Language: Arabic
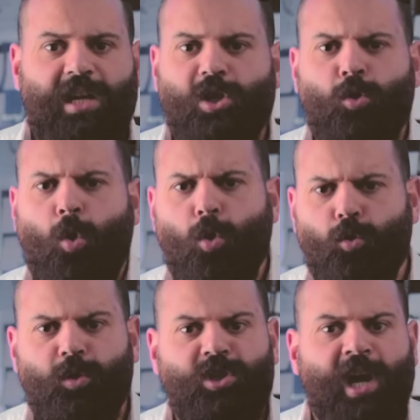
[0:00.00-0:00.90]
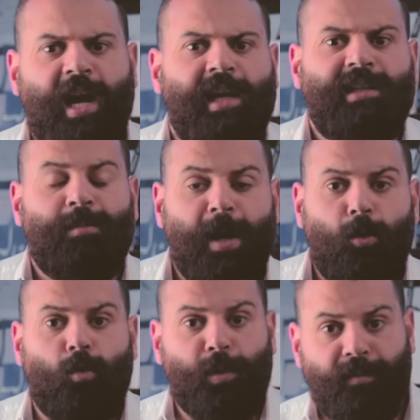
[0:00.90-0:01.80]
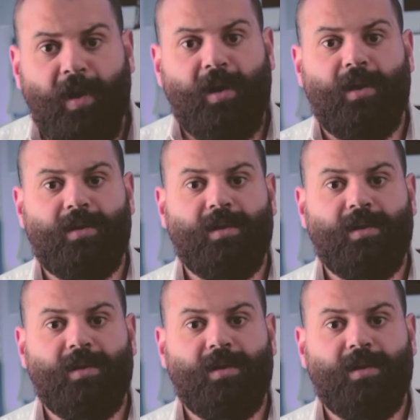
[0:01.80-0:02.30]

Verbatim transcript: عشان كله يشغل دماغه ويفكر